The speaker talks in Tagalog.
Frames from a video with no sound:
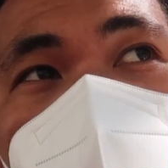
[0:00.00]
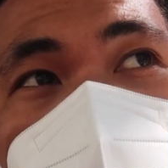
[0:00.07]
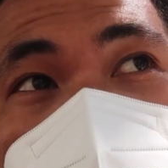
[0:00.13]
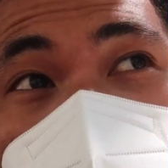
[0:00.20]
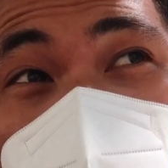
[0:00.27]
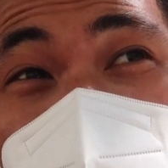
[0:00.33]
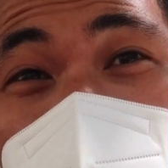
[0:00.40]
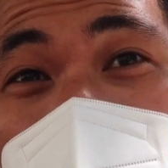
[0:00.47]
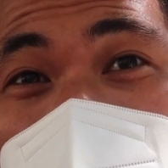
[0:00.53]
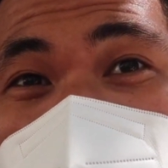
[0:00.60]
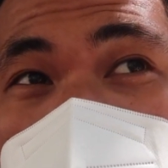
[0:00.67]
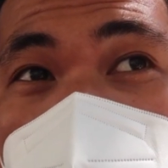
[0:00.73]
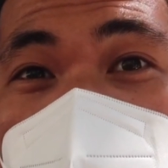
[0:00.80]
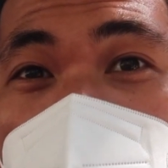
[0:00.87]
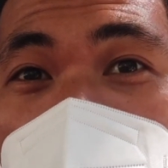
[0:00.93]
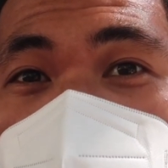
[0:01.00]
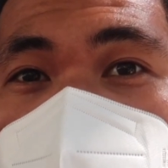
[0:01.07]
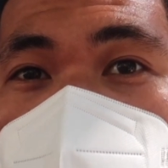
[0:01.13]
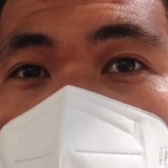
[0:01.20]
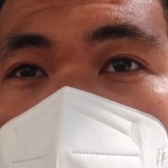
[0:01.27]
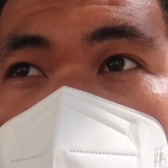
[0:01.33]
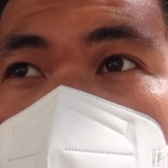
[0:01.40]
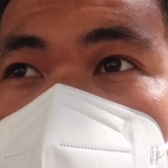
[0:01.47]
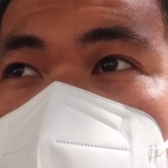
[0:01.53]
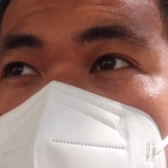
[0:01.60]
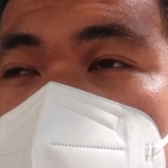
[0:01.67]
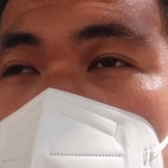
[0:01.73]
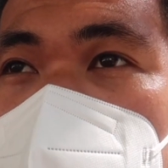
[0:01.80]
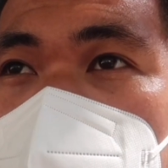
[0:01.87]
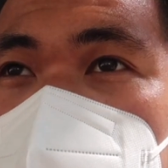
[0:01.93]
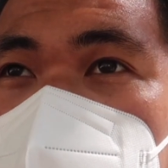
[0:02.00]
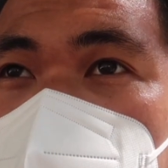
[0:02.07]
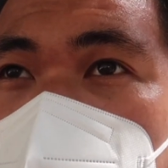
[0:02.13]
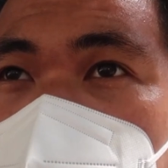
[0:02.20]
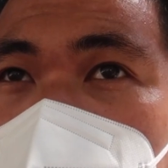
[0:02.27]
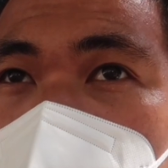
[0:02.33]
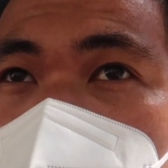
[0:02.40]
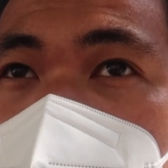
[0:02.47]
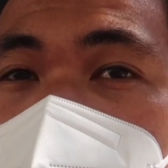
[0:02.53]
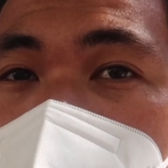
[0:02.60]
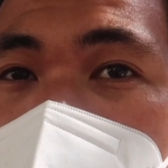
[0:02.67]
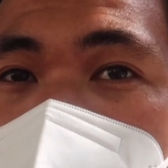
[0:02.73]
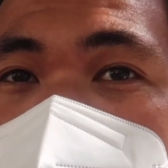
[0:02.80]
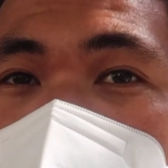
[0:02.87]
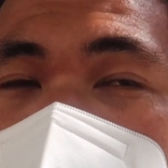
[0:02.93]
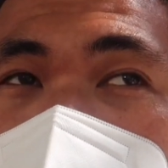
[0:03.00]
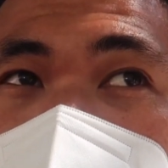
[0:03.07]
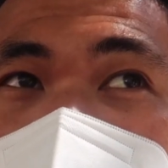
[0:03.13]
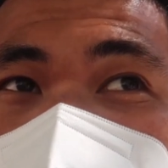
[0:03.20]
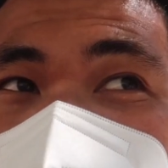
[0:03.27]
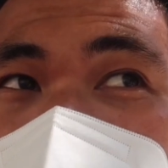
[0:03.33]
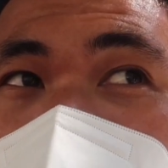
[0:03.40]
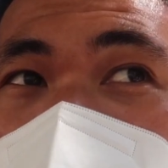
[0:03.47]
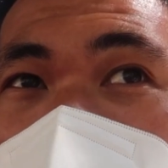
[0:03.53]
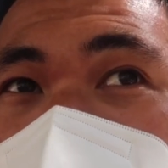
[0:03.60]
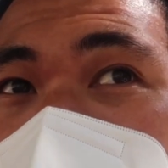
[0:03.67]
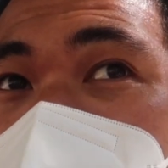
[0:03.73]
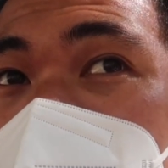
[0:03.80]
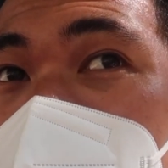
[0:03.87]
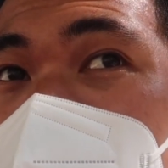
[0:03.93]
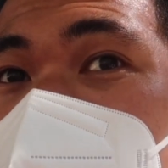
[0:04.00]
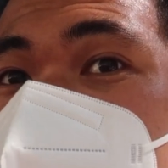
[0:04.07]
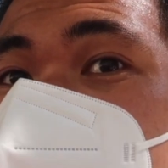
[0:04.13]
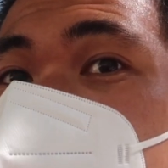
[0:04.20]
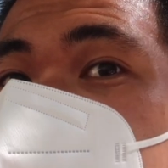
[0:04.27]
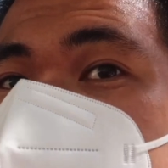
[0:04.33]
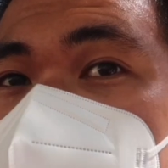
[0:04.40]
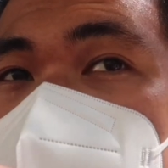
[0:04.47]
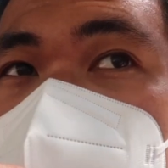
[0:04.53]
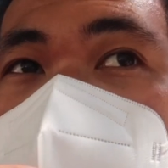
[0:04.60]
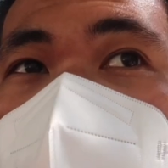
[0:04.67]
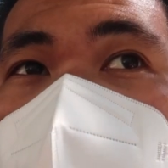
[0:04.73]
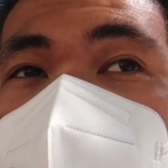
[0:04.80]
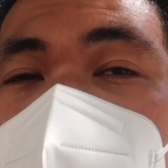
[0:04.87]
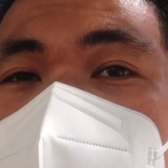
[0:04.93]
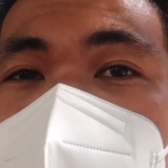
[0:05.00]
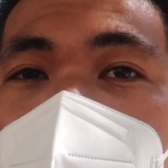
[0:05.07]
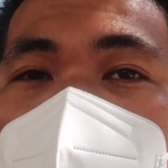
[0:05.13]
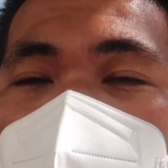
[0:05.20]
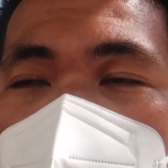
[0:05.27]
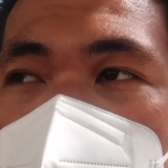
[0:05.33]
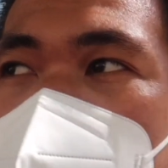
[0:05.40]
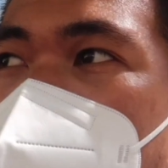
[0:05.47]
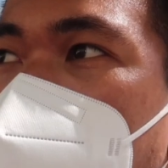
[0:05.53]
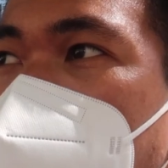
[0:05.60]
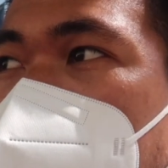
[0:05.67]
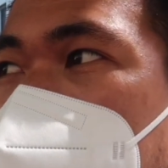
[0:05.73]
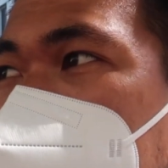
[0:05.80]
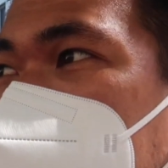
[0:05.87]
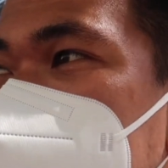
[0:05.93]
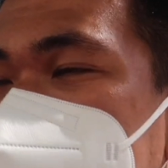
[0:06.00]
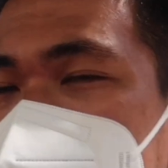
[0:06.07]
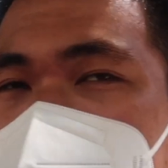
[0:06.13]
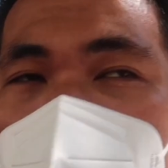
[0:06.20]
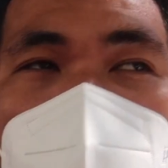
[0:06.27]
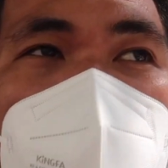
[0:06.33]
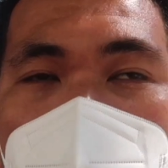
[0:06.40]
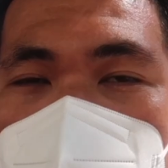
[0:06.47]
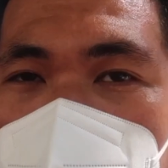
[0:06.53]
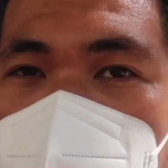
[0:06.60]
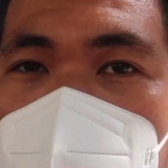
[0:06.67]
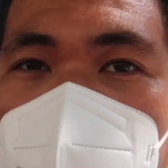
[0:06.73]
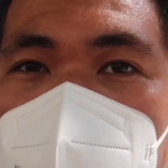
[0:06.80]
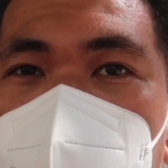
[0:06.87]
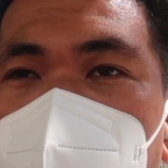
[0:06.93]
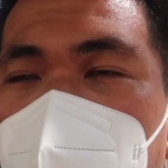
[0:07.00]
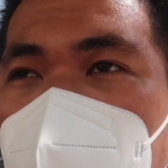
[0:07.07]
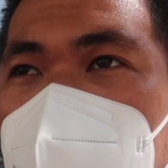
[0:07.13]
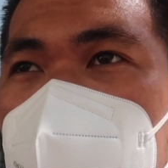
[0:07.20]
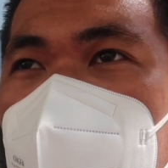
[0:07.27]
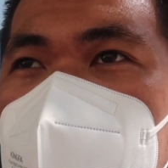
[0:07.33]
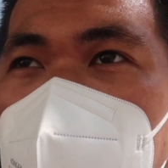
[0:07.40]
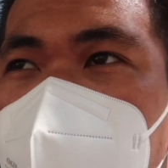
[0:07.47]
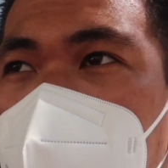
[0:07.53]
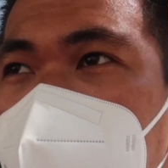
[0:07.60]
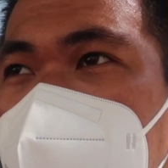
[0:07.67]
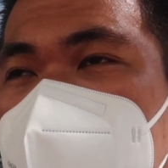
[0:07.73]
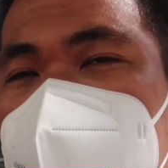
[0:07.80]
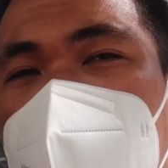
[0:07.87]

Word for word: So kulang kasi yung cash ko. So sabi ko sa tropa ko, manghiram ako ng cash sa kanya, babayaran ko lang siya pag maka-withdraw ako ulit. Kasi nga, kapag mag-withdraw ka dito sa Paris